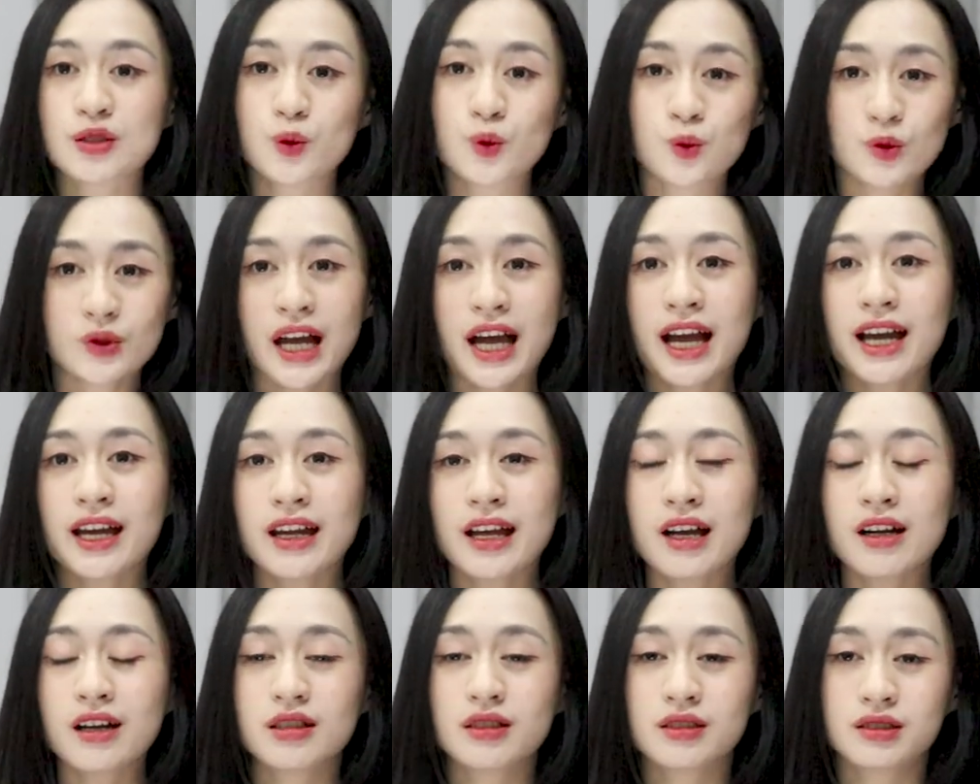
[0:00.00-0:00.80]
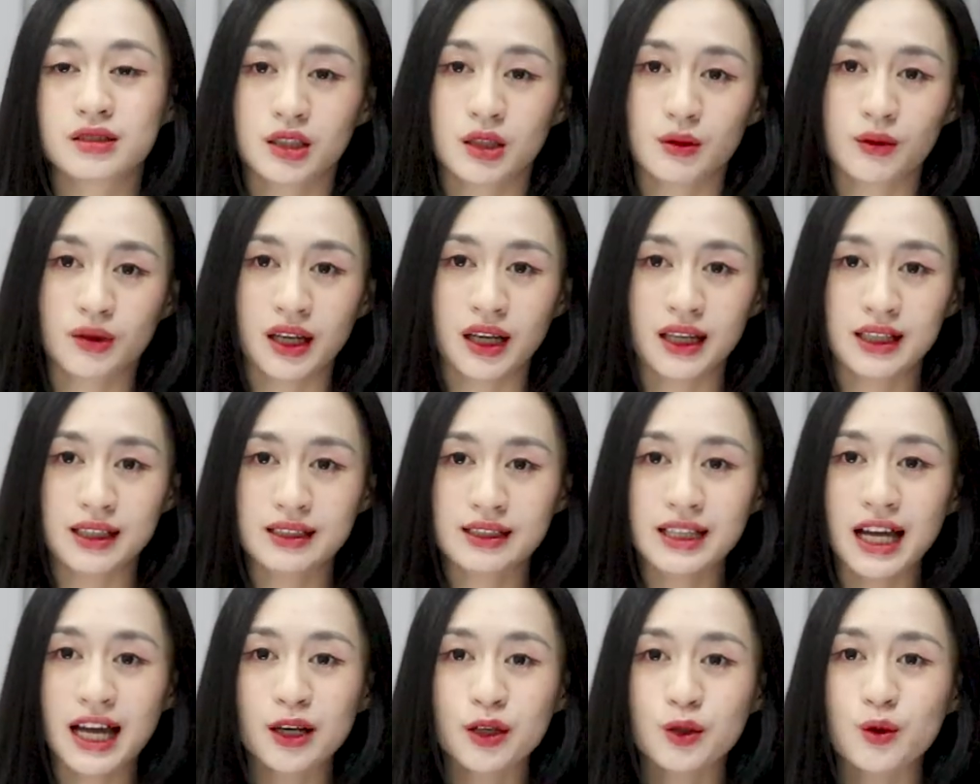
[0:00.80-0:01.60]
chúng ta đang ở trong cái
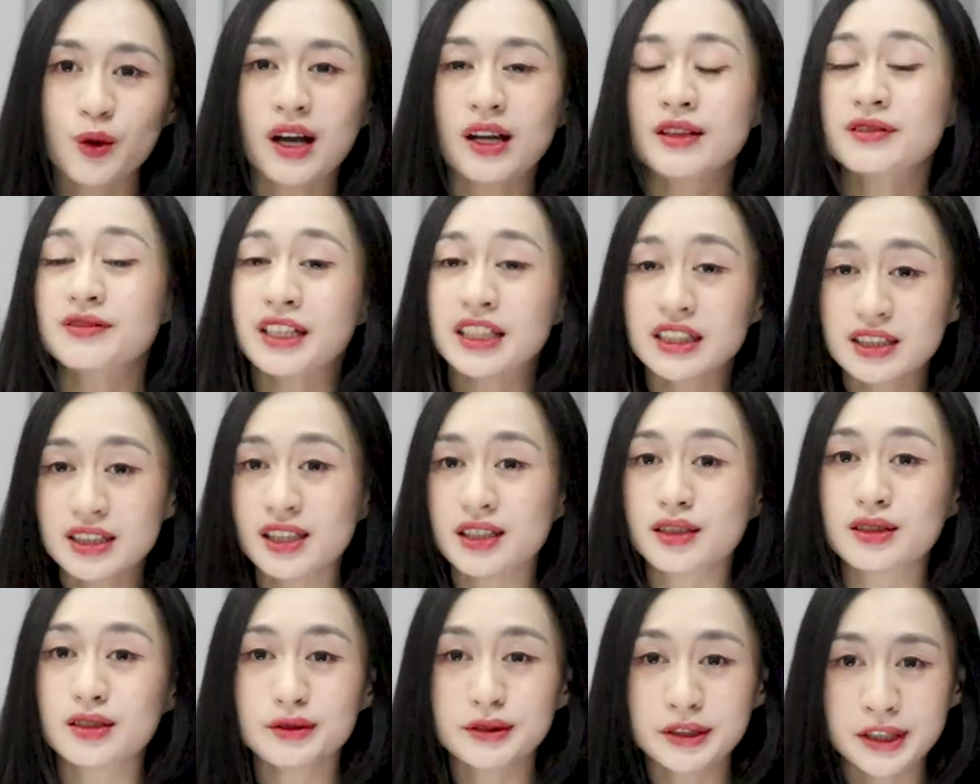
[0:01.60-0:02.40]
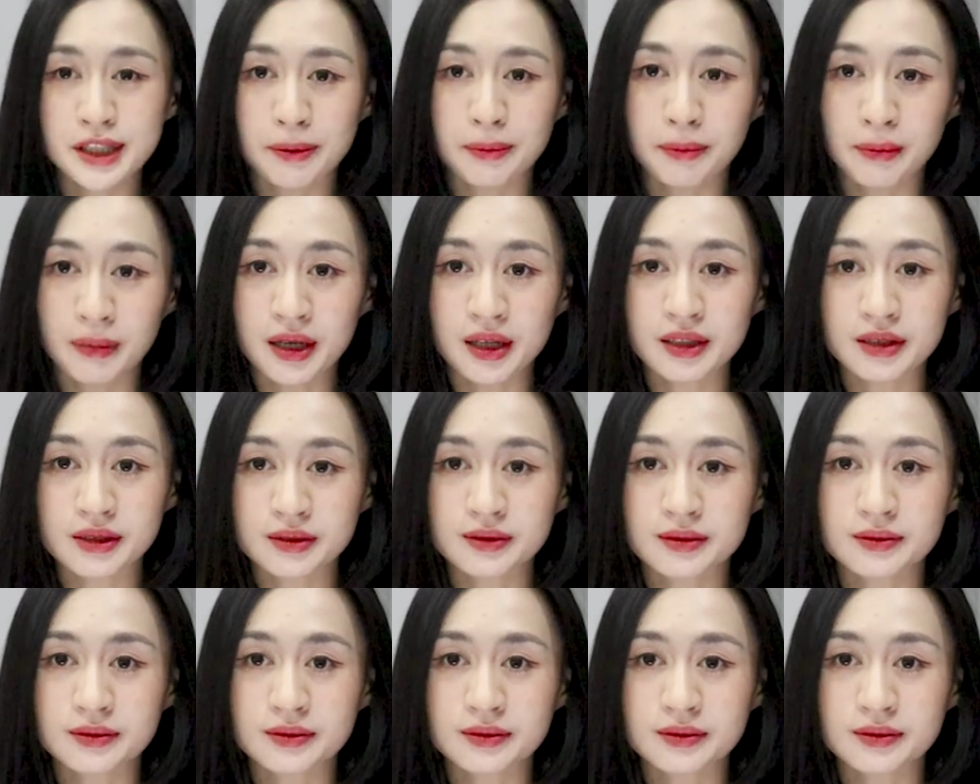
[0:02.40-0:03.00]
giai đoạn phát triển sự nghiệp mà.